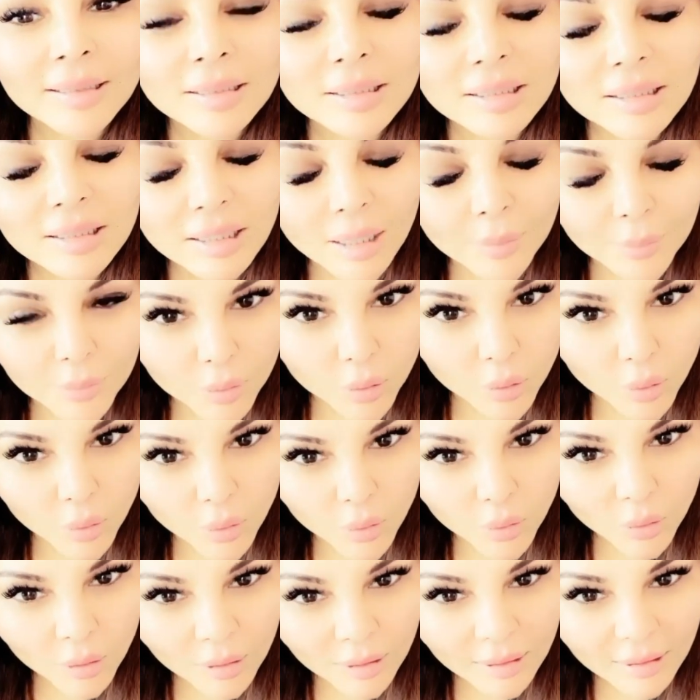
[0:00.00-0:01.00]
सबको
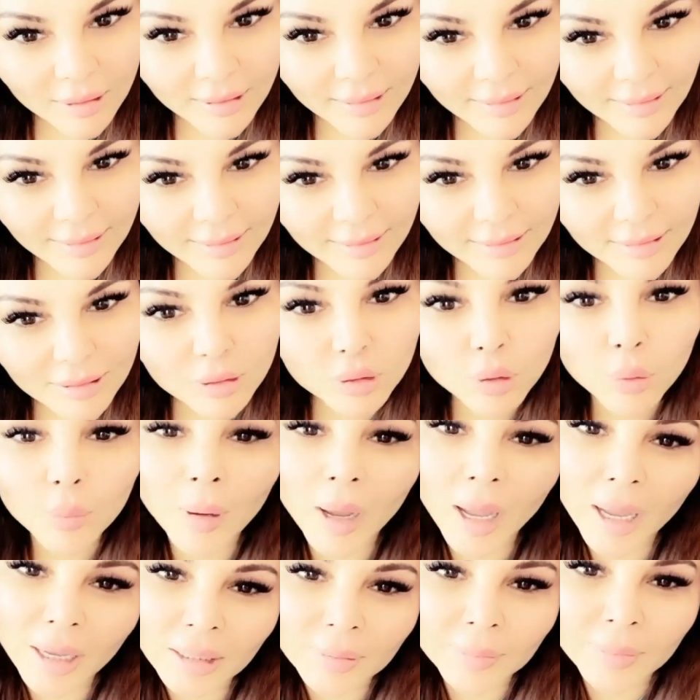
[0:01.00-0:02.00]
जो
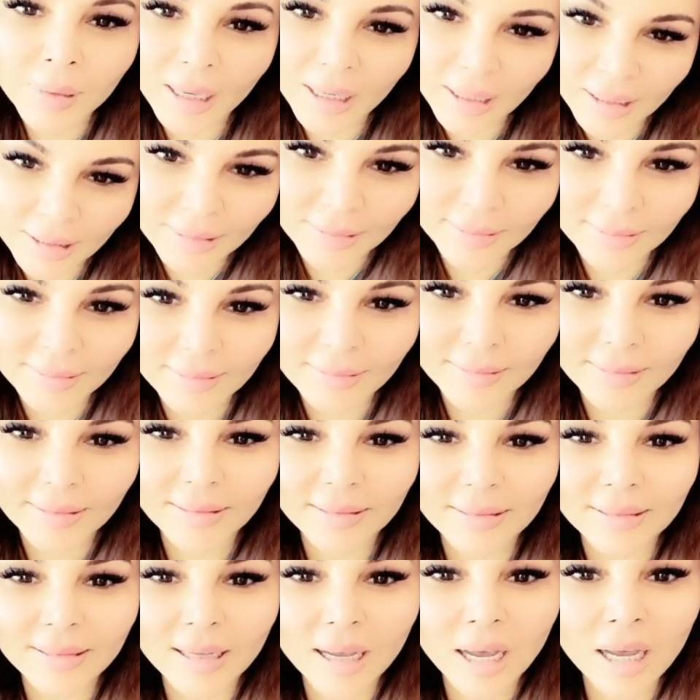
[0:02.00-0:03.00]
भाई बहन
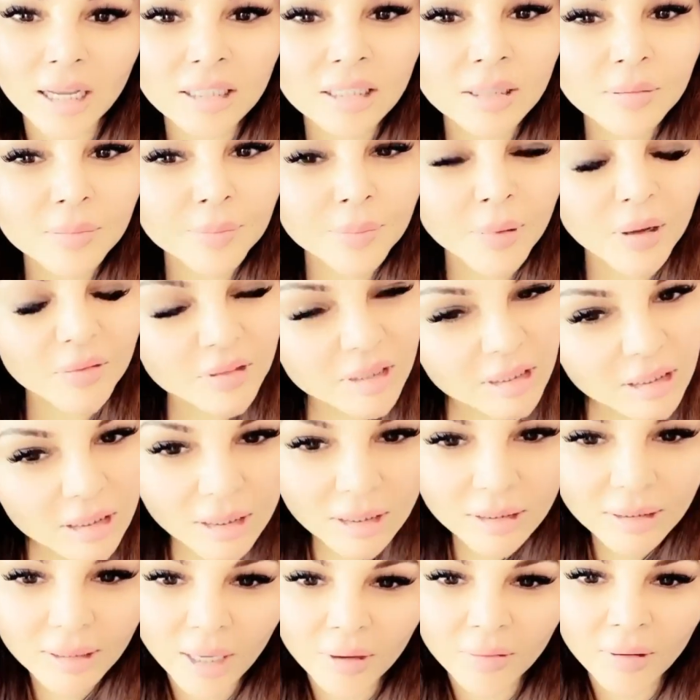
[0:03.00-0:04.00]
का आज
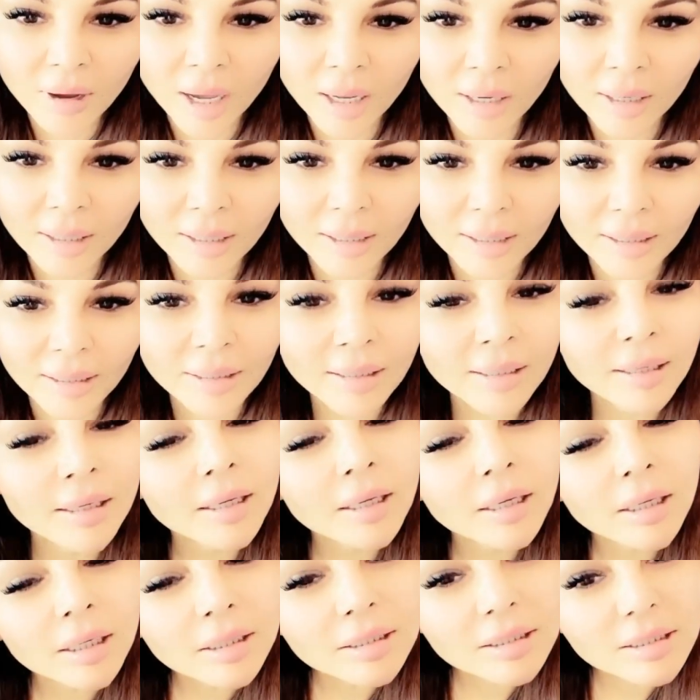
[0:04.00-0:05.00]
पवित्र त्यौहार है
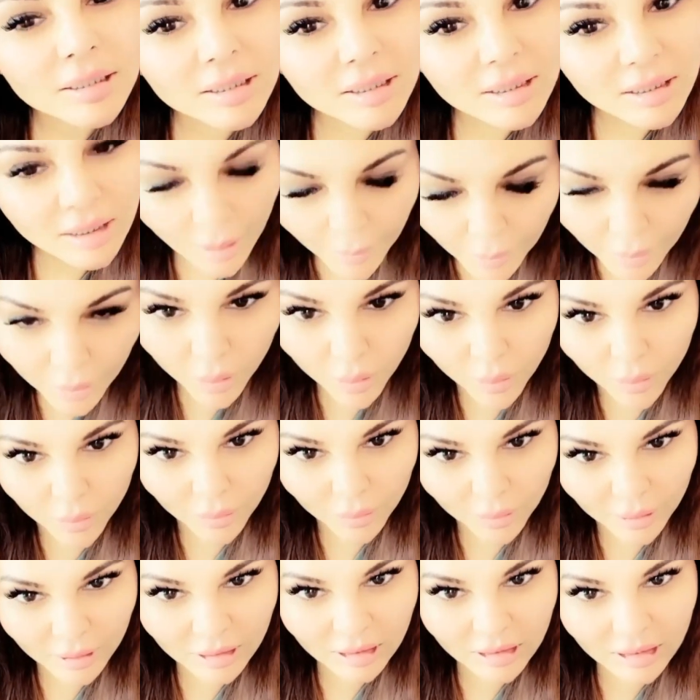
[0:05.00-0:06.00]
सबको
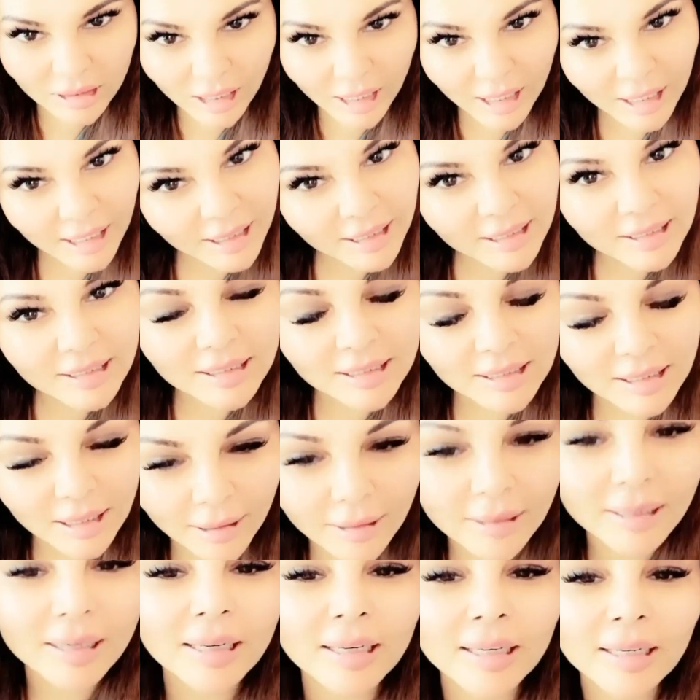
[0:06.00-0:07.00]
ढेर
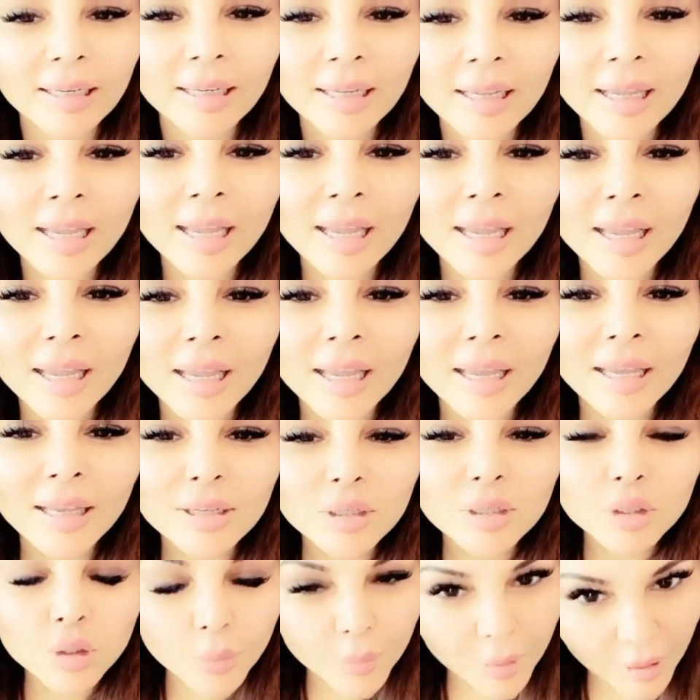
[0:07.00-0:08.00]
सारी
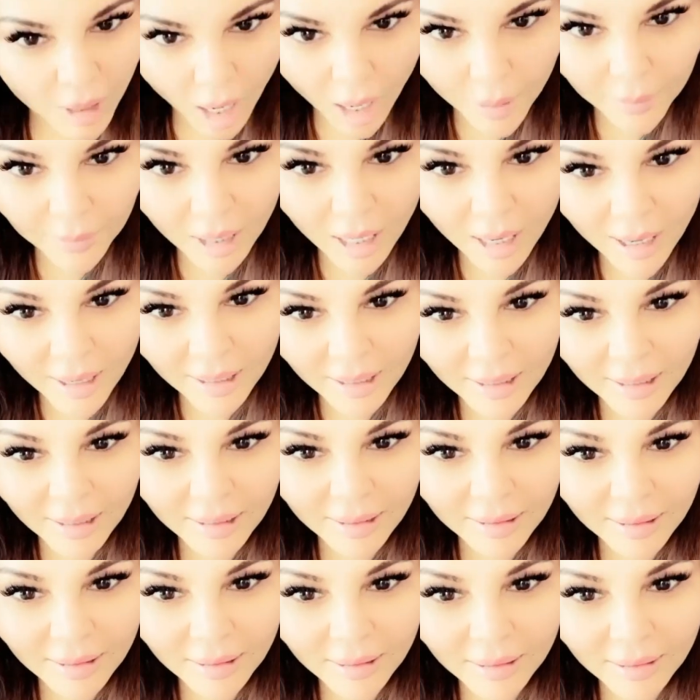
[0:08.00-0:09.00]
शुभकामनाएं
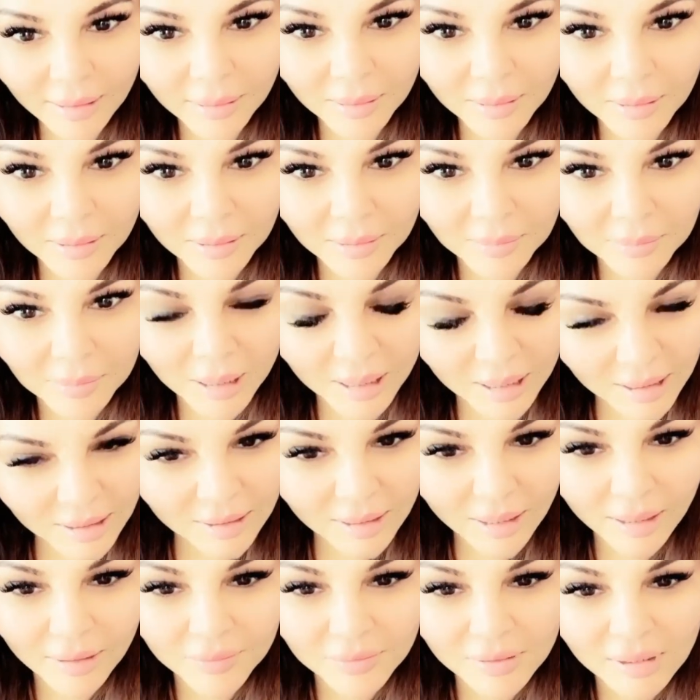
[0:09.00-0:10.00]
मेरी
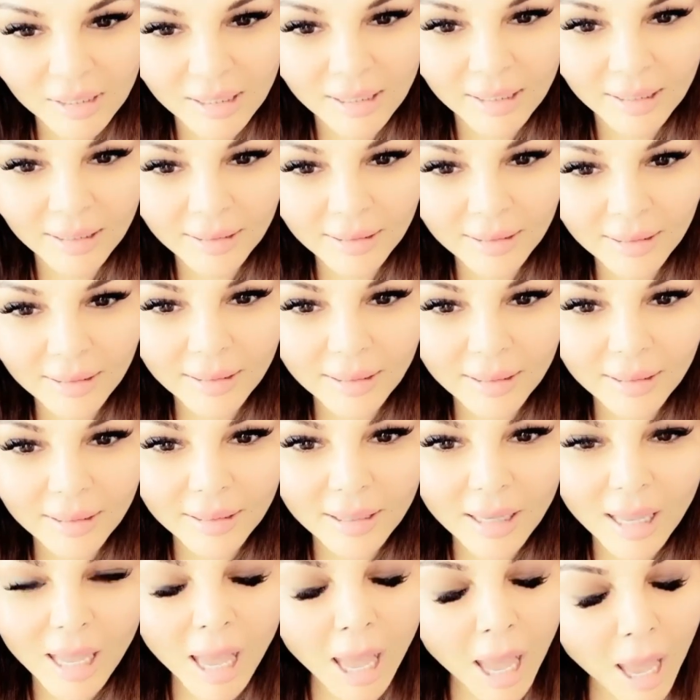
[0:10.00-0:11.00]
तरफ से
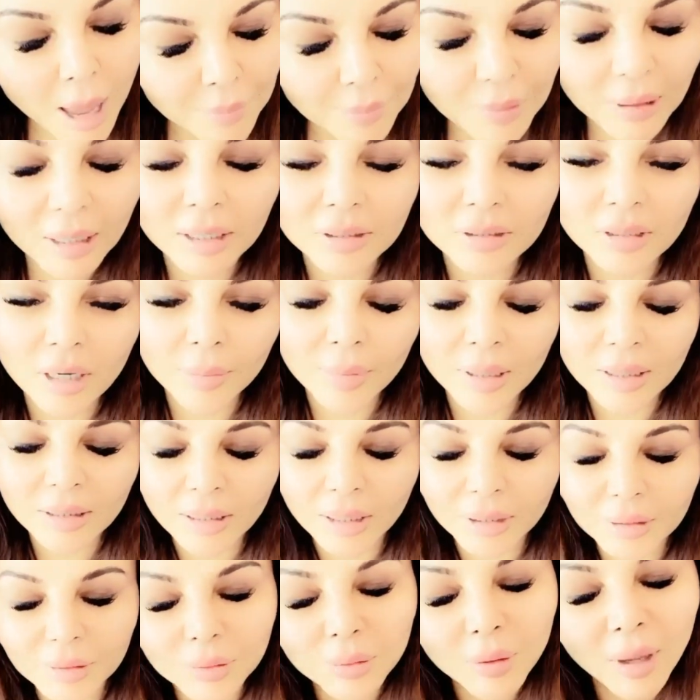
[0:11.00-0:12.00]
हैप्पी
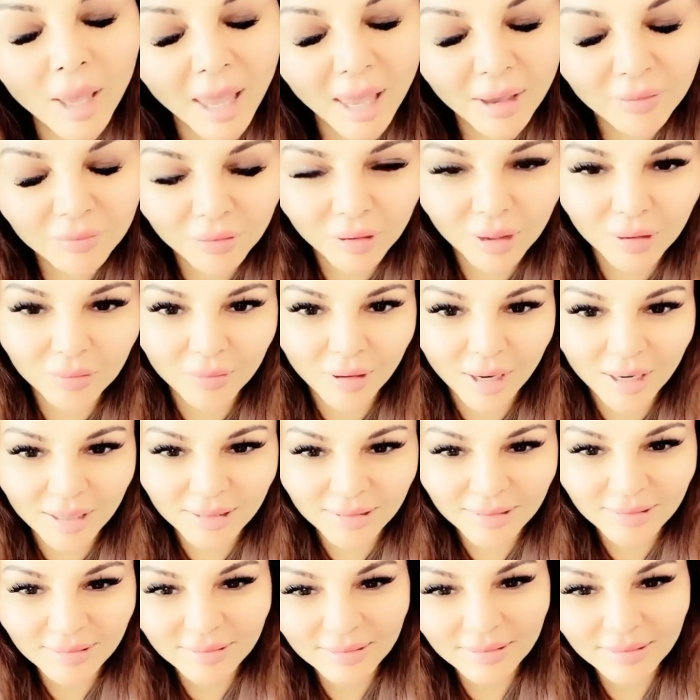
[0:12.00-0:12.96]
रक्षाबंधन टू एवरी वन